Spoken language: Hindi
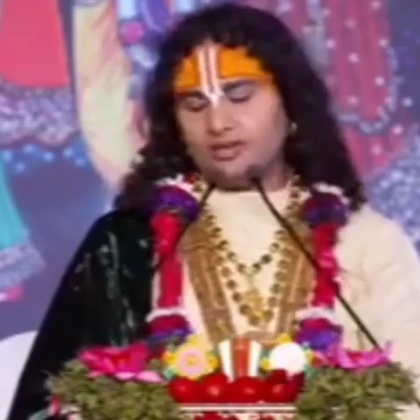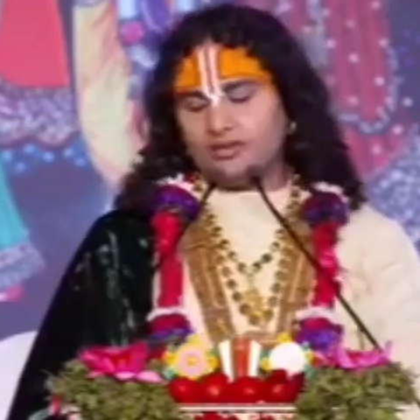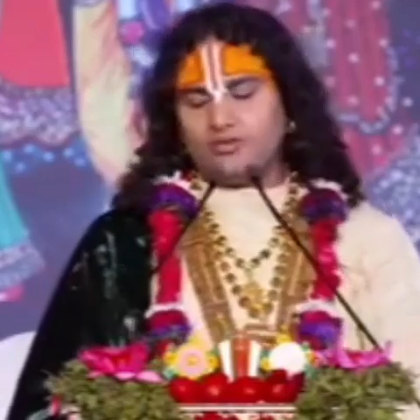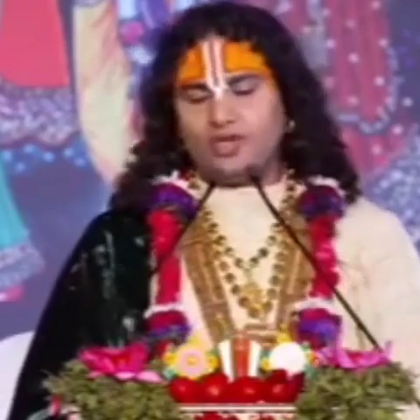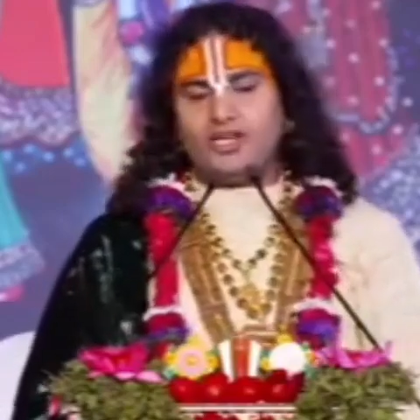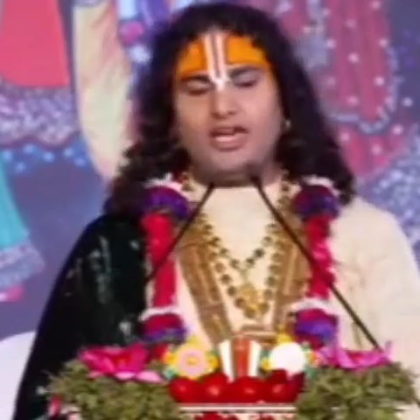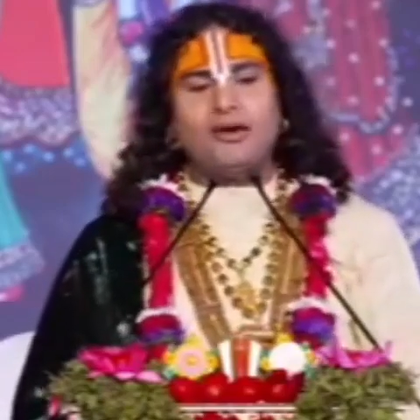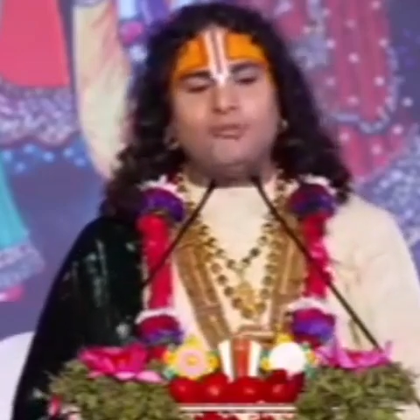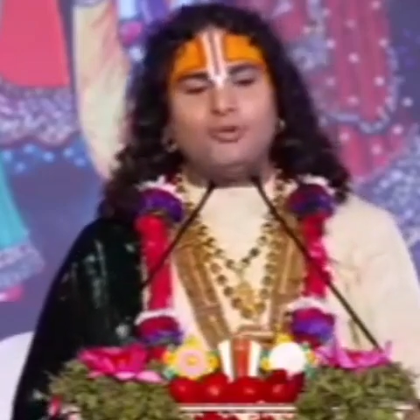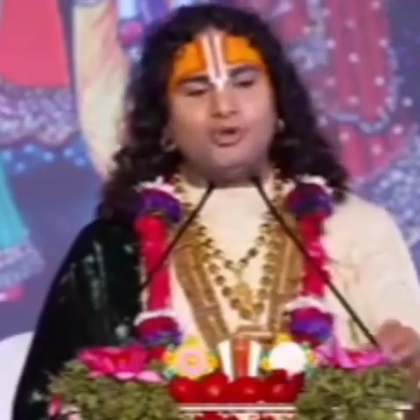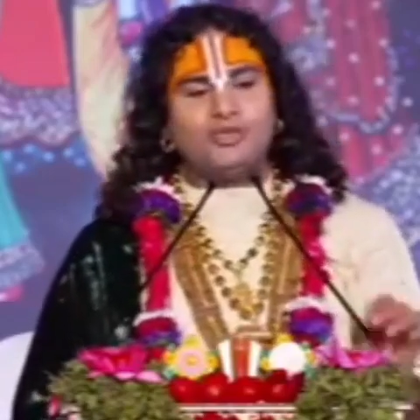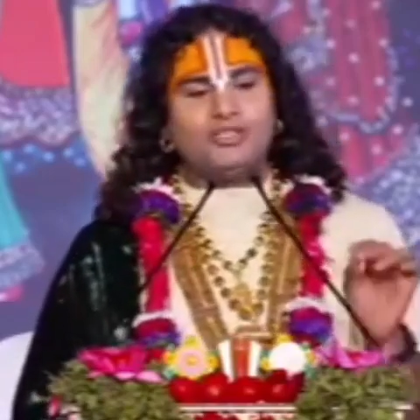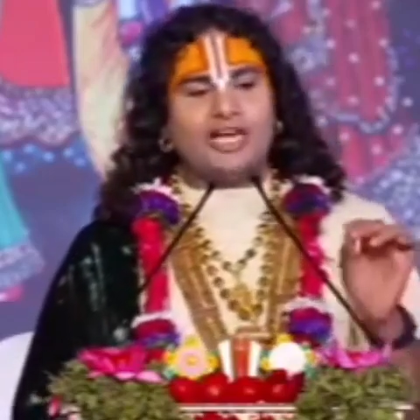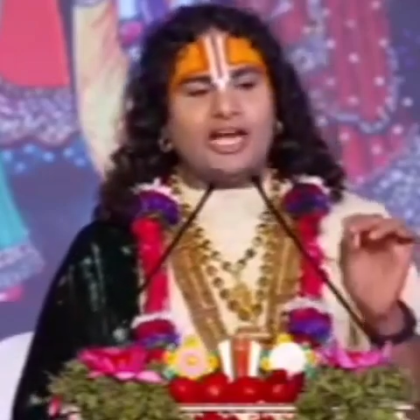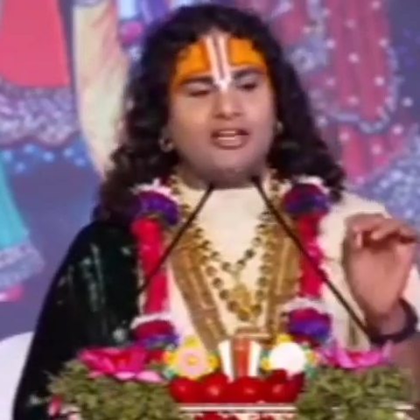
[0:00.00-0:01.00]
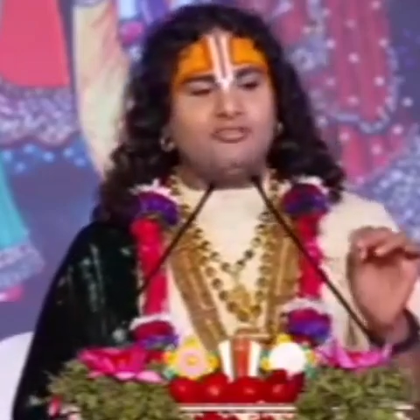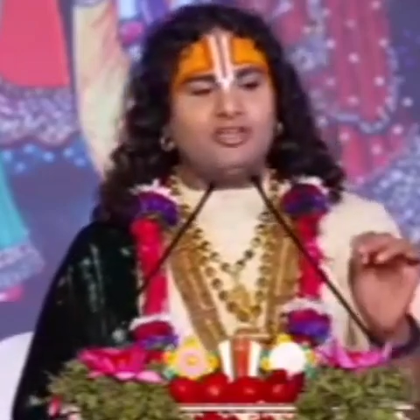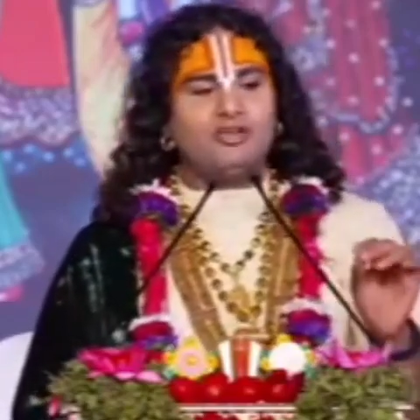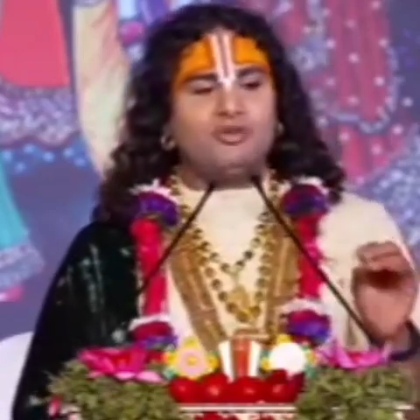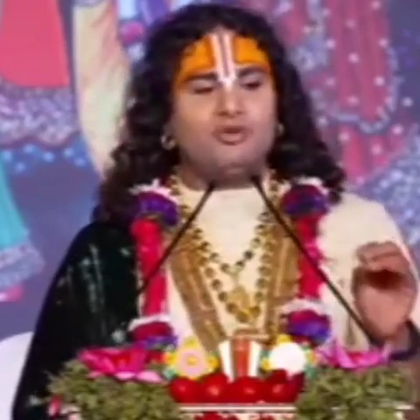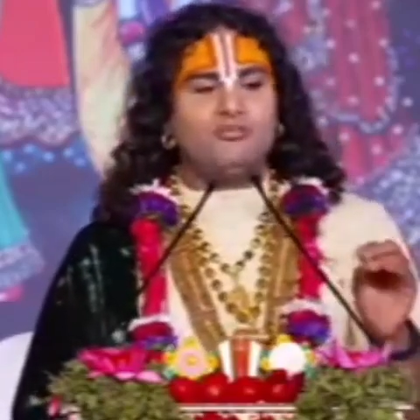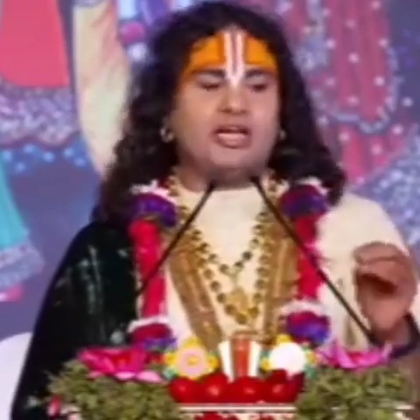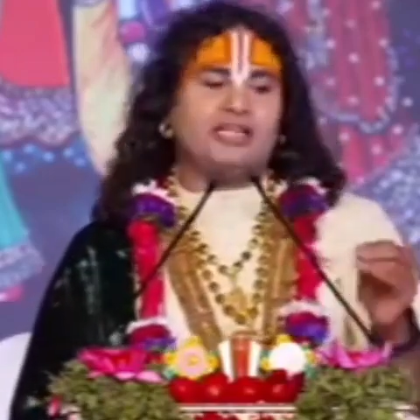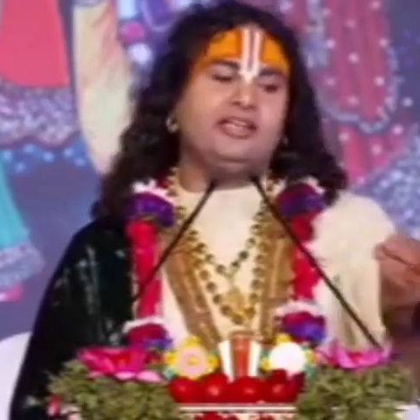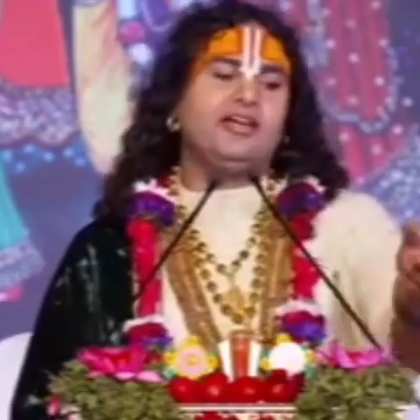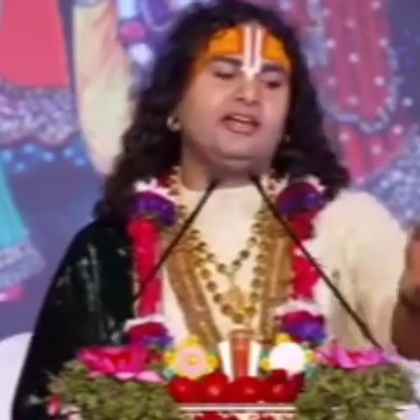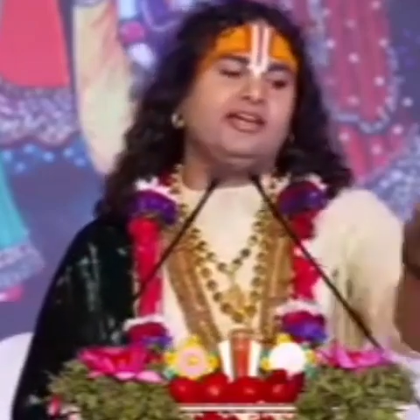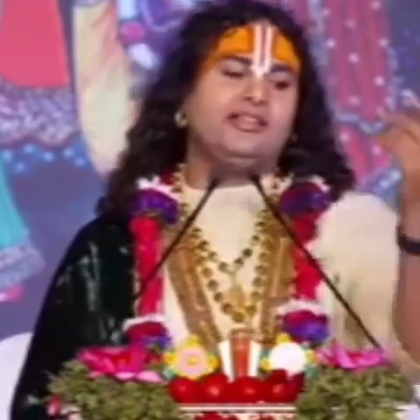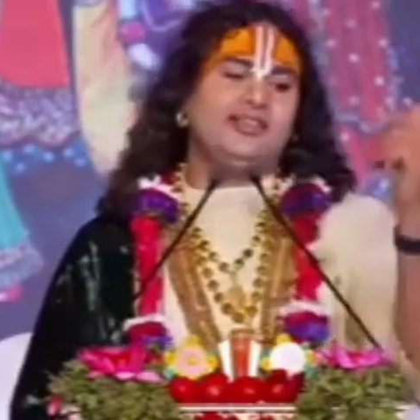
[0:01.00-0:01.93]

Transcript: बोले आप लोग जानवर को माता कहते